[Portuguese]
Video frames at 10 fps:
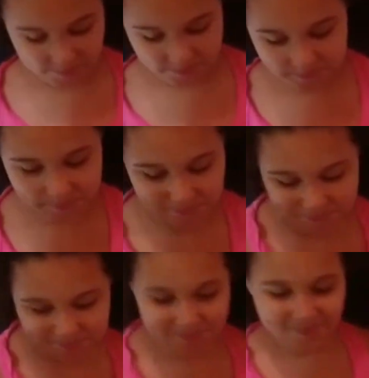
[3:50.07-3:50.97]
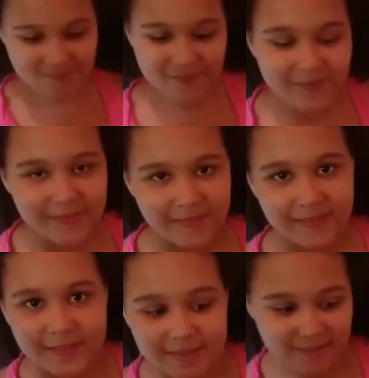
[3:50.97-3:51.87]
Toda vez que ele traz coisa
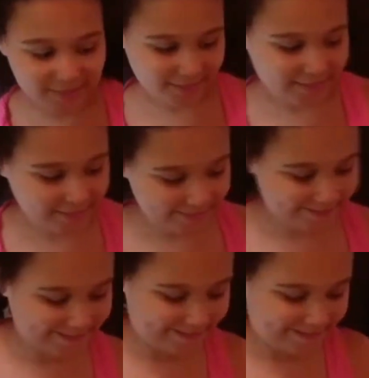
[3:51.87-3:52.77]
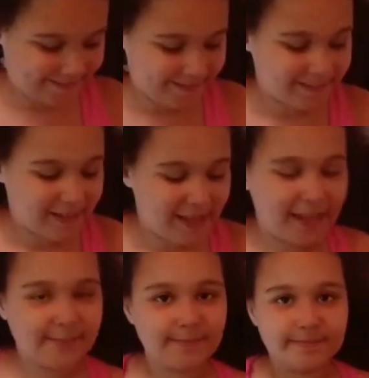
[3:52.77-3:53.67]
pra ela, quer que eu grave, né, amor? Aham.
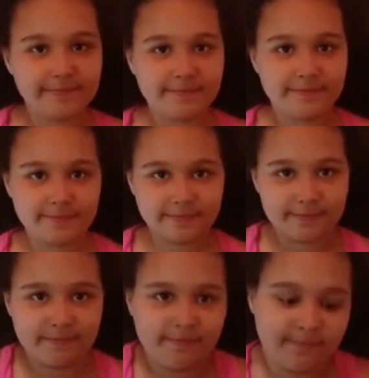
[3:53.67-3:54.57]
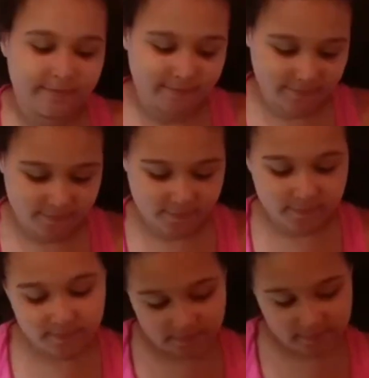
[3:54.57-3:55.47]
Uhum. Muito feliz?
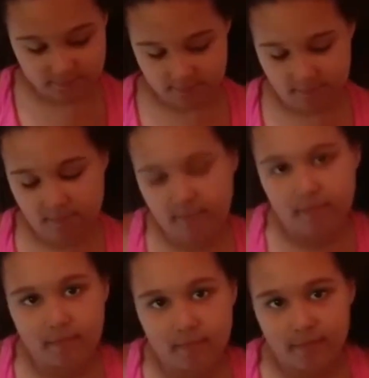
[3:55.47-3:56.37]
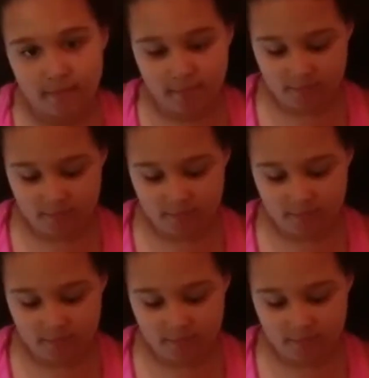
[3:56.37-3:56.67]
Uhum. Então tá bom.